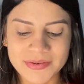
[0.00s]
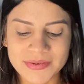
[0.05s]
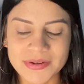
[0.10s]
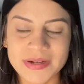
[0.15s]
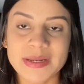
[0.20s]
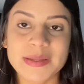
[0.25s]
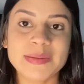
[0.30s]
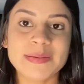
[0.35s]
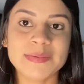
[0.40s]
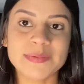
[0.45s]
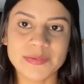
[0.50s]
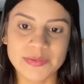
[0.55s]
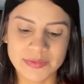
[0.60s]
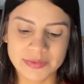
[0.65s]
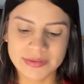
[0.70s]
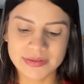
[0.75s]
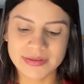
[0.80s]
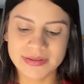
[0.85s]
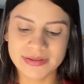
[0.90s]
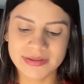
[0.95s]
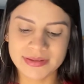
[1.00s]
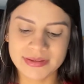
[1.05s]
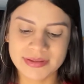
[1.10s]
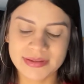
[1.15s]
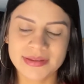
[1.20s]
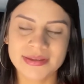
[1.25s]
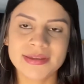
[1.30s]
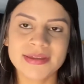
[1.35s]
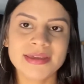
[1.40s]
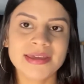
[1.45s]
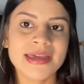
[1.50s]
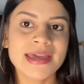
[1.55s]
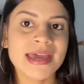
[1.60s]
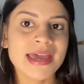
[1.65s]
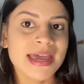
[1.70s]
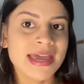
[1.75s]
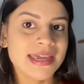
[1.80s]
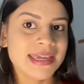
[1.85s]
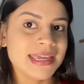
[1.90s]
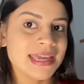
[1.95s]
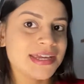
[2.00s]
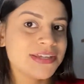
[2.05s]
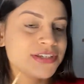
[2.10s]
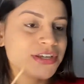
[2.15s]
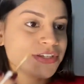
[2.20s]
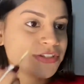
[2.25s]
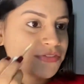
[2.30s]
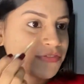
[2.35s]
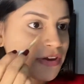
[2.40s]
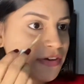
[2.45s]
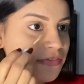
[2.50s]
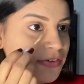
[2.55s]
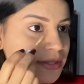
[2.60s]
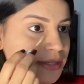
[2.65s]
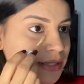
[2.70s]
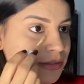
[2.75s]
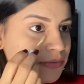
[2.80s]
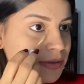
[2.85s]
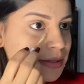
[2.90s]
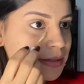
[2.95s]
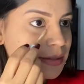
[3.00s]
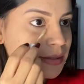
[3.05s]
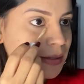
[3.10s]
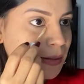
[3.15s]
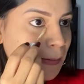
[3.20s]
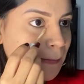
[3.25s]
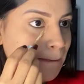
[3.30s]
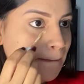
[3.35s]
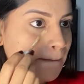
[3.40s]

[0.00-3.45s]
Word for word: Olha só. E a gente vai fazendo assim.